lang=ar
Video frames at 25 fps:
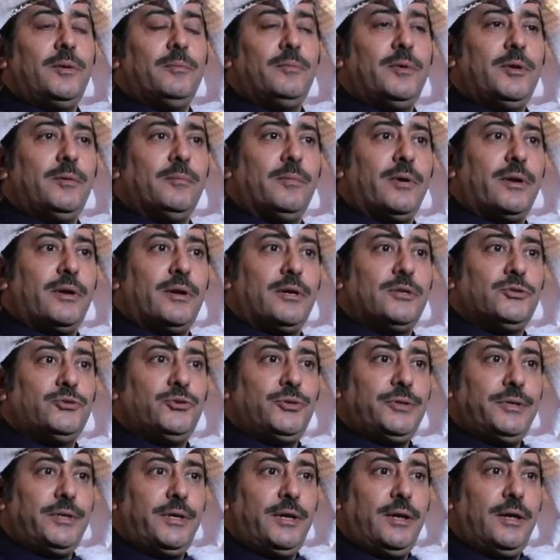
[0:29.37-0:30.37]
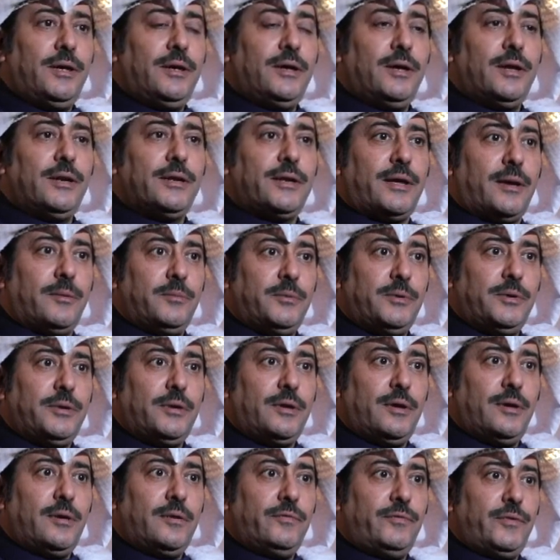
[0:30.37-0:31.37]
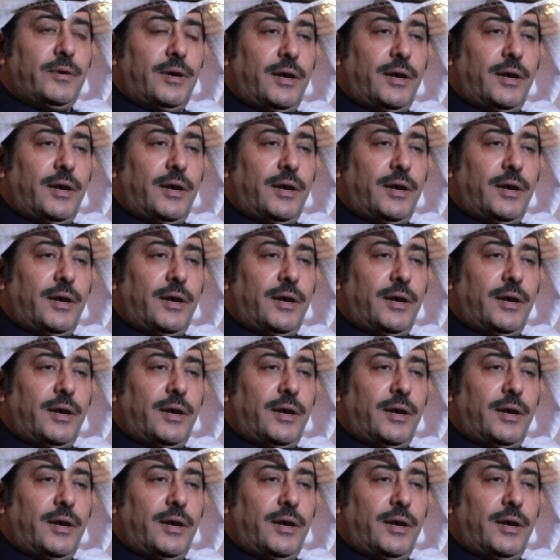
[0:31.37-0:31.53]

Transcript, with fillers: من مراجعنا الكبيرة في